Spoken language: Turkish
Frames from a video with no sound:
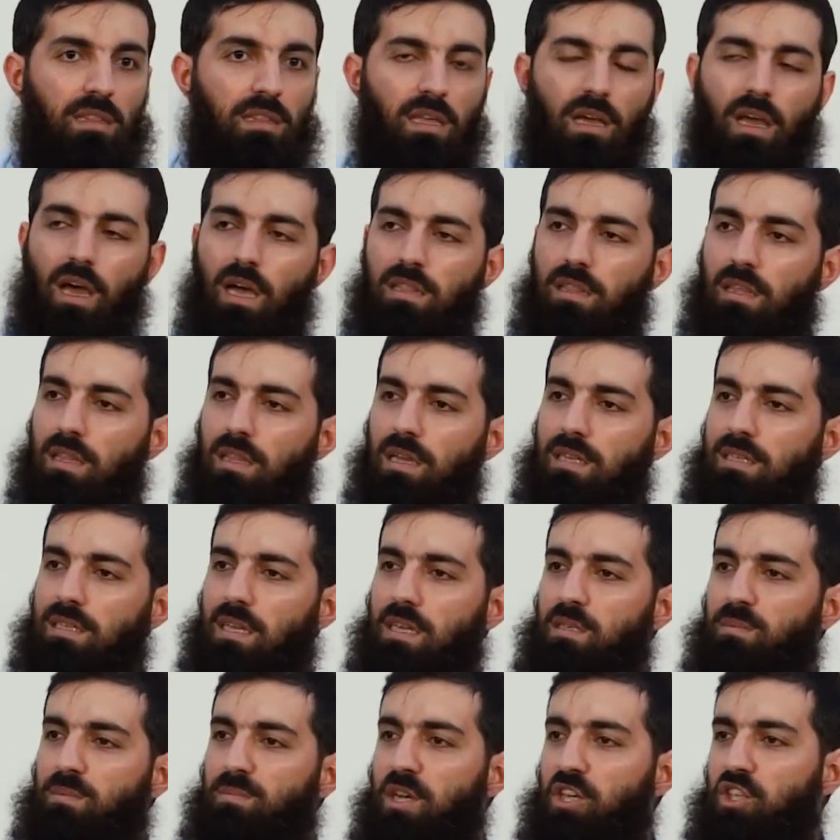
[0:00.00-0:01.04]
Dikkat
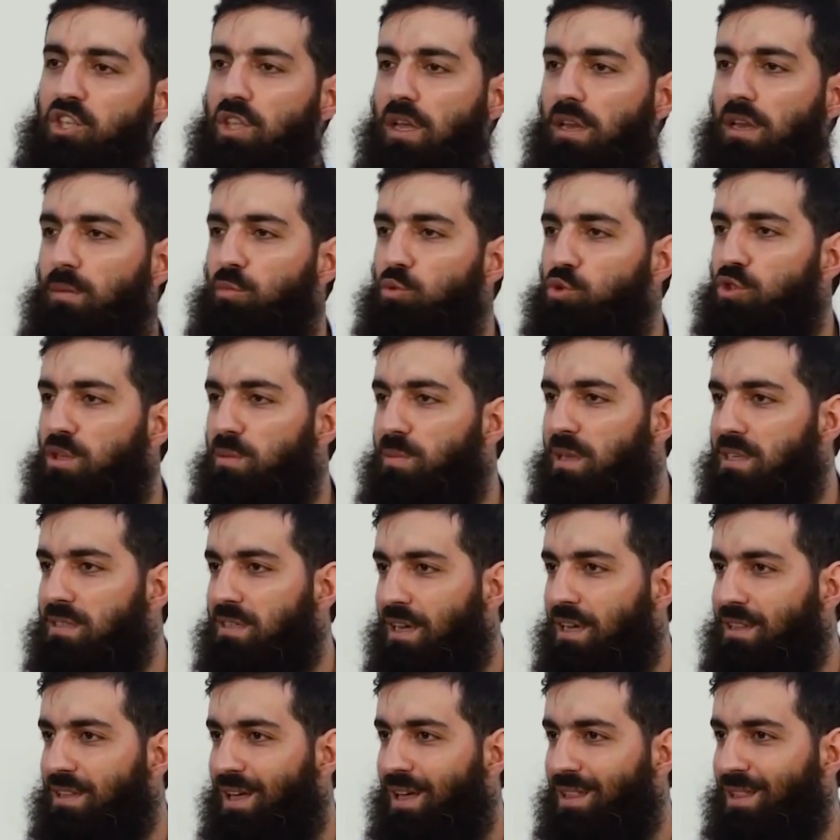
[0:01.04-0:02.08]
ederseniz beş tane musibet
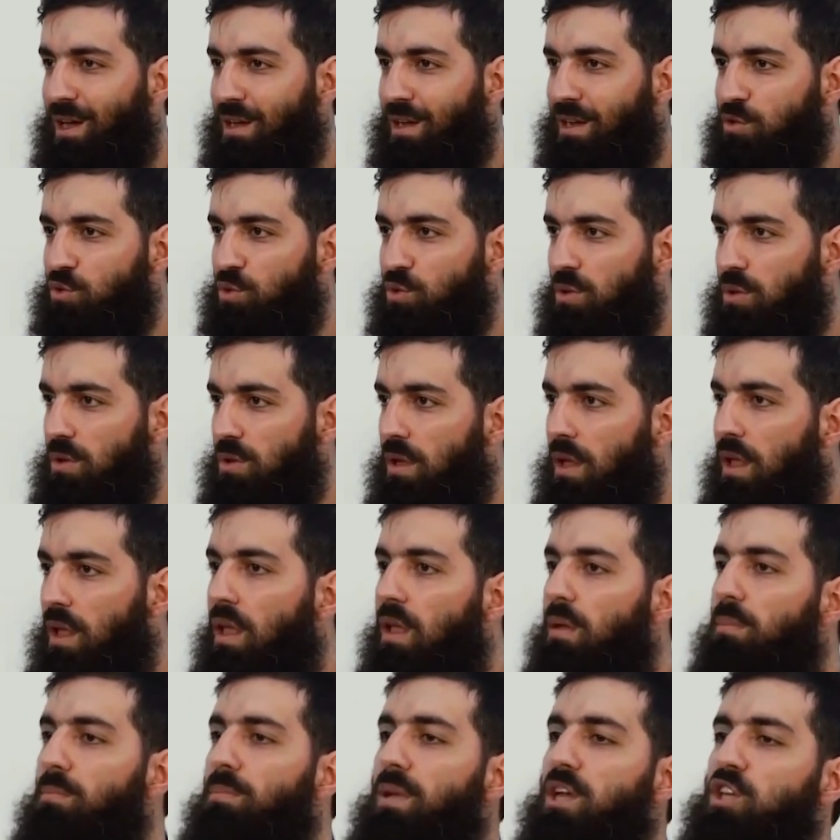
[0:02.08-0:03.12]
saydı Allah Resulü.
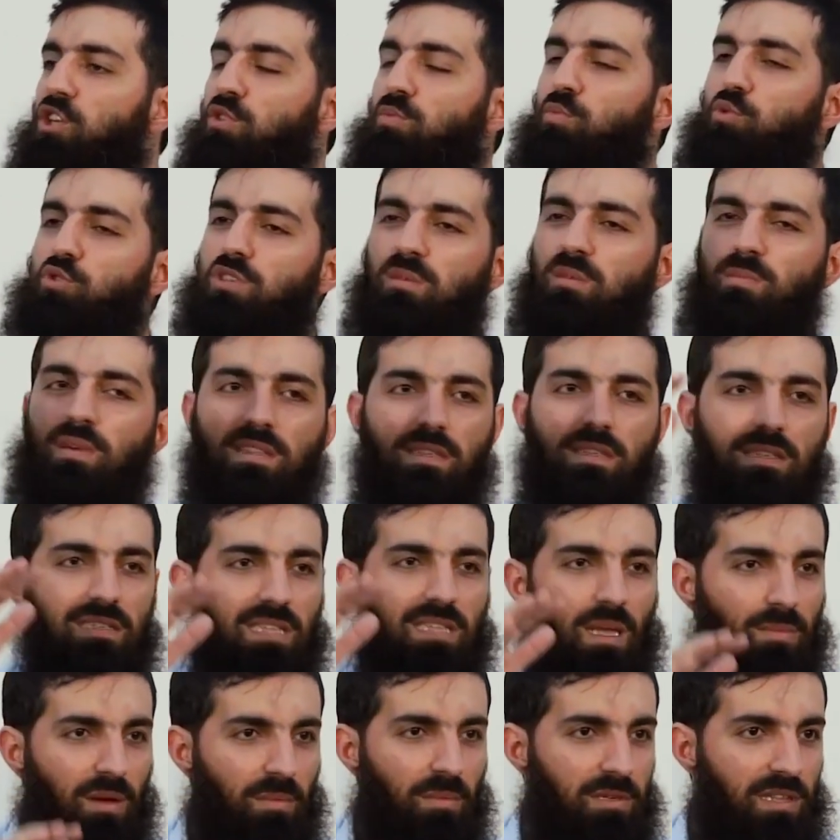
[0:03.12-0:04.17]
Beş musibetin
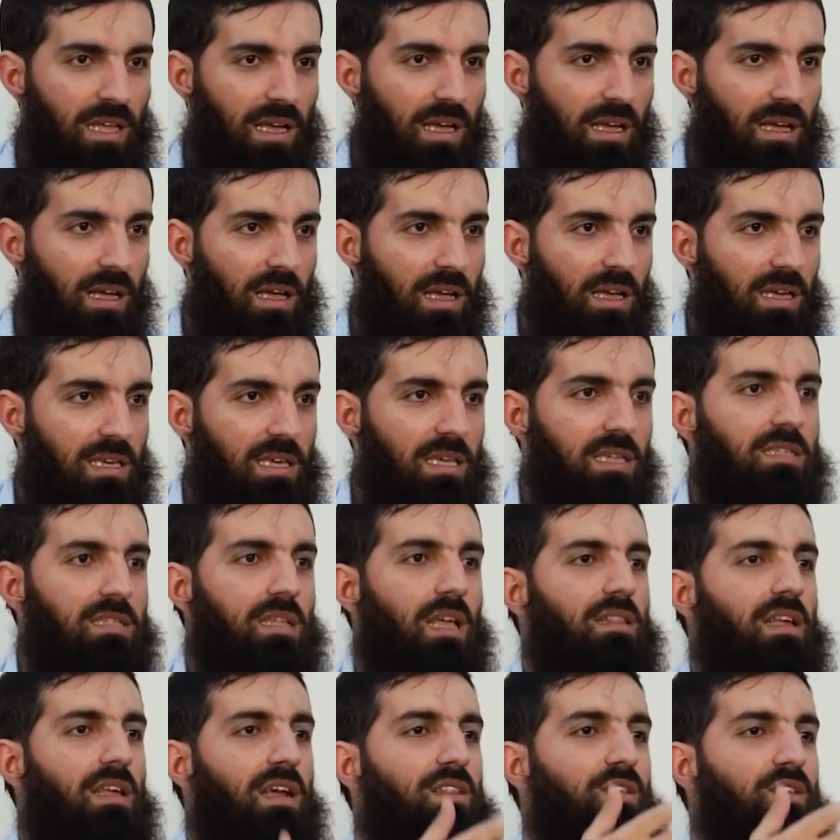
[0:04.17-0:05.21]
sebebi de
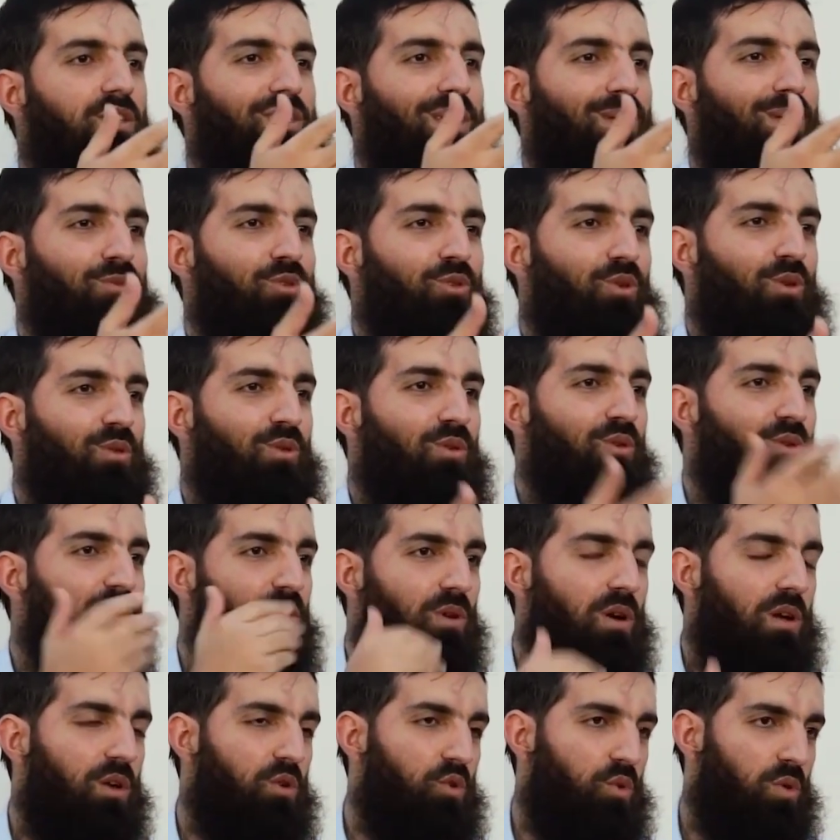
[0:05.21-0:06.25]
insanların işlemiş olduğu